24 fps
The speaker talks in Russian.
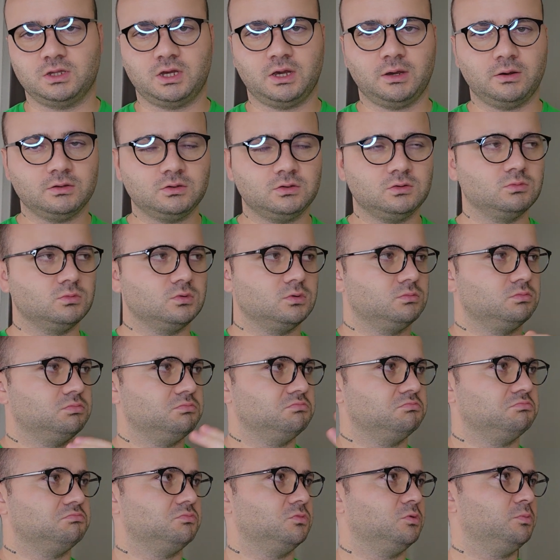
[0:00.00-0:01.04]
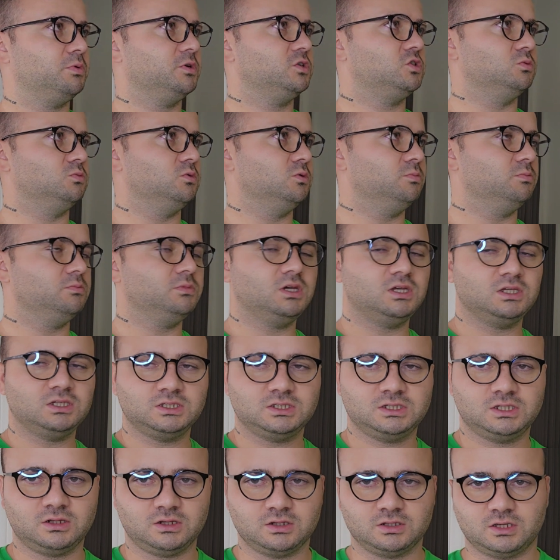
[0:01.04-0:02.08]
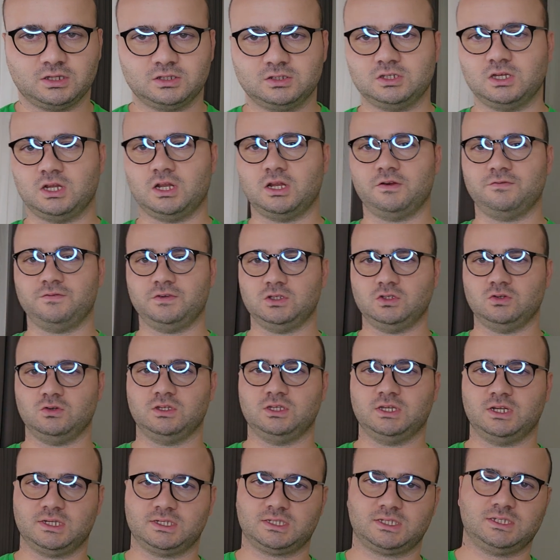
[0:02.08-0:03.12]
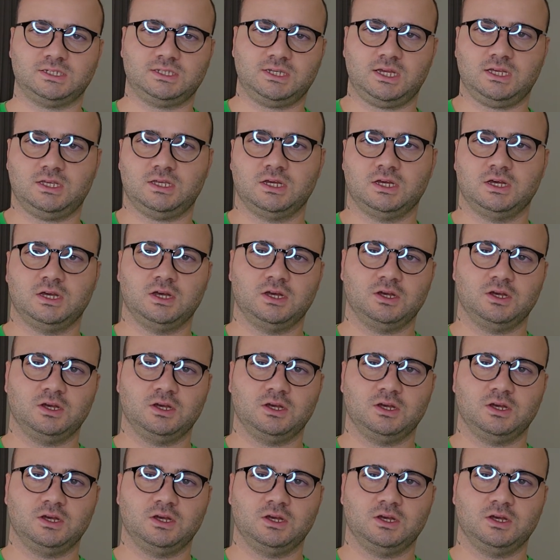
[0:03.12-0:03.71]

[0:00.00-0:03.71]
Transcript: Я думаю, хм, ну почему бы мне не сделать отдельное видео и не рассказать